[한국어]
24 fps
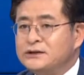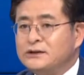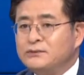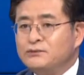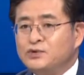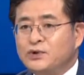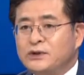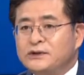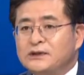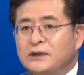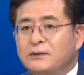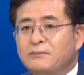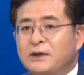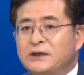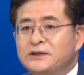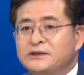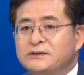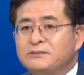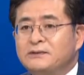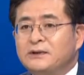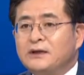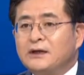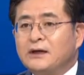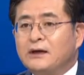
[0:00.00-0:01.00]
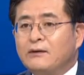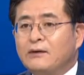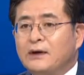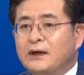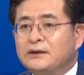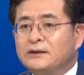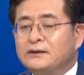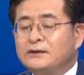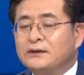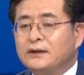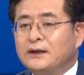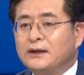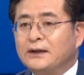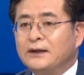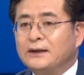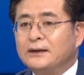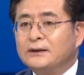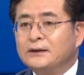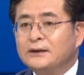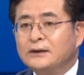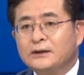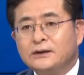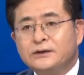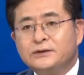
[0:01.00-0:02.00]
지금 최장 80일이라고 하는데
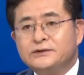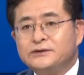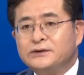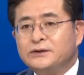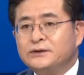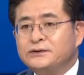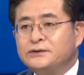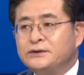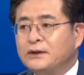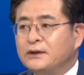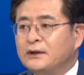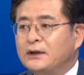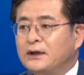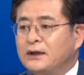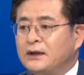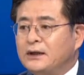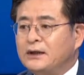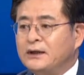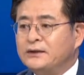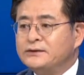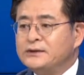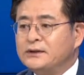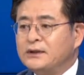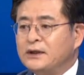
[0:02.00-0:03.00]
예. 글쎄요 제가